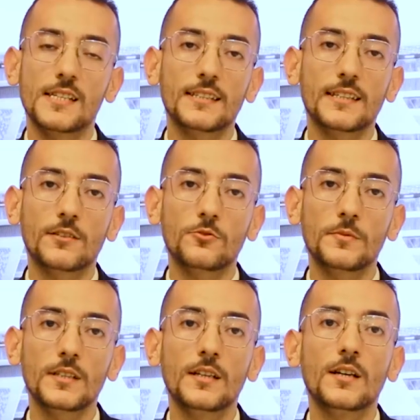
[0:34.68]
زايد
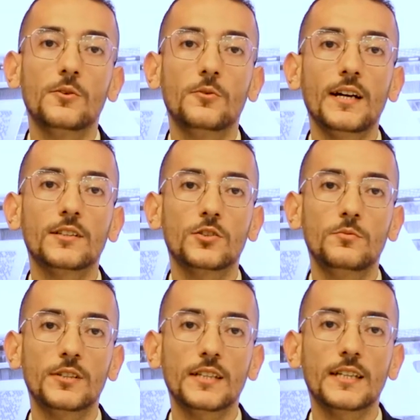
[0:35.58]
الجنوبي واحد
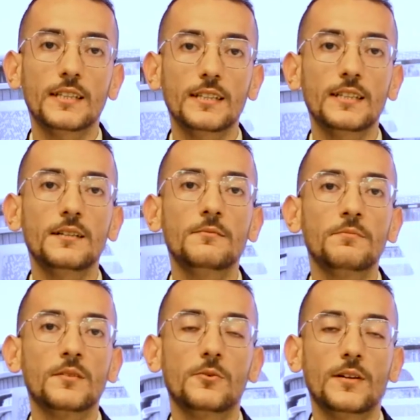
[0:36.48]
الجمهوريه الجديده
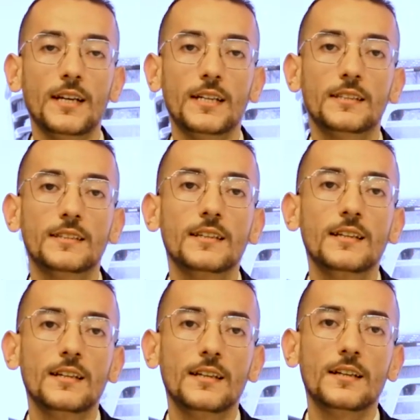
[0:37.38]
واحد
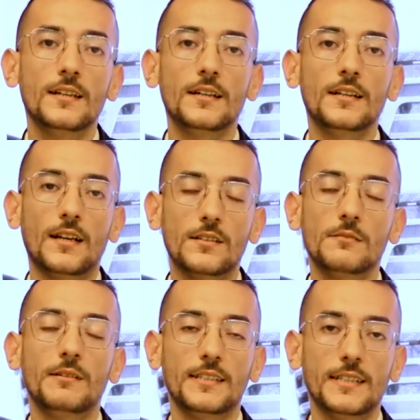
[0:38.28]
آه،
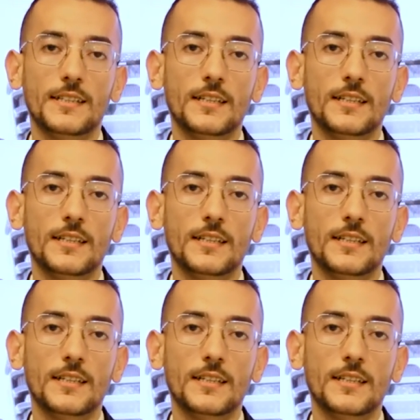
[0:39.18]
العاصمه الاداريه